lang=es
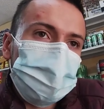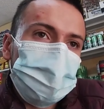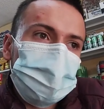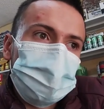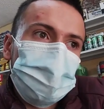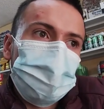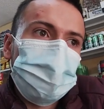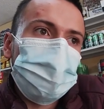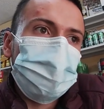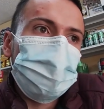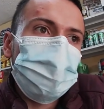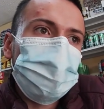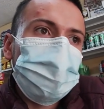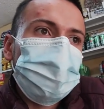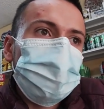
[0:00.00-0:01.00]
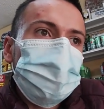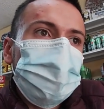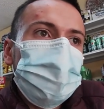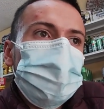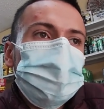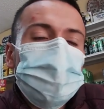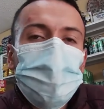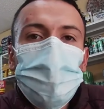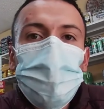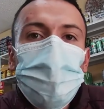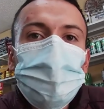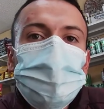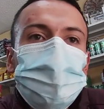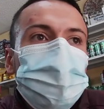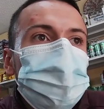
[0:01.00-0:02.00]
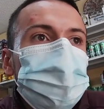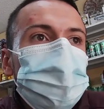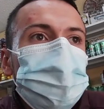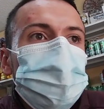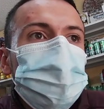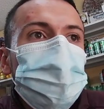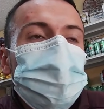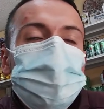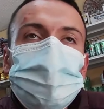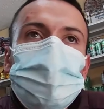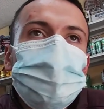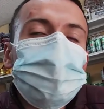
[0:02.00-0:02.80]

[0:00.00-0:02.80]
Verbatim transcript: Por ejemplo, llega alguien y a mí me